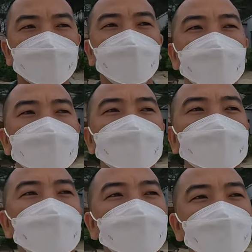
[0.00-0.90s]
mình mua nó
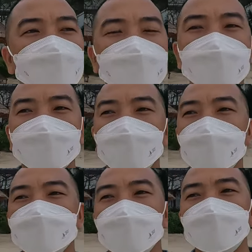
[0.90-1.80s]
được giảm còn 13 triệu
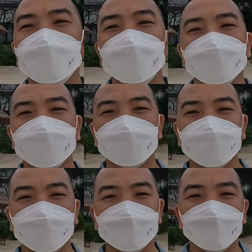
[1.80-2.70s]
200 thôi
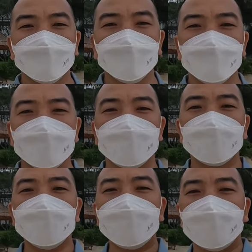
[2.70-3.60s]

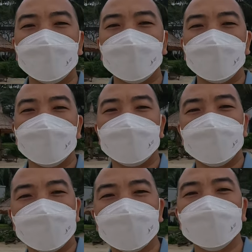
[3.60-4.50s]
nếu các bạn
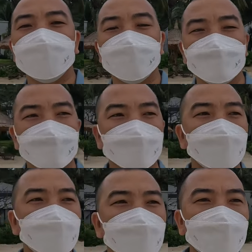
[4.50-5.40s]
à,
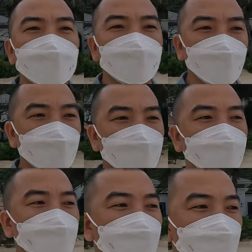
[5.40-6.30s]
đã quyết định mua
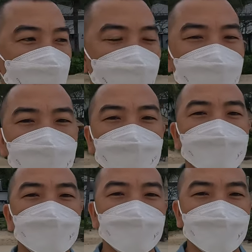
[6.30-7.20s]
thì à,
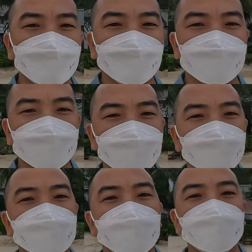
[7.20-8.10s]

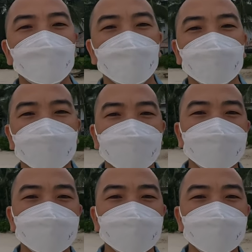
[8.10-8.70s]
cũng có thể mua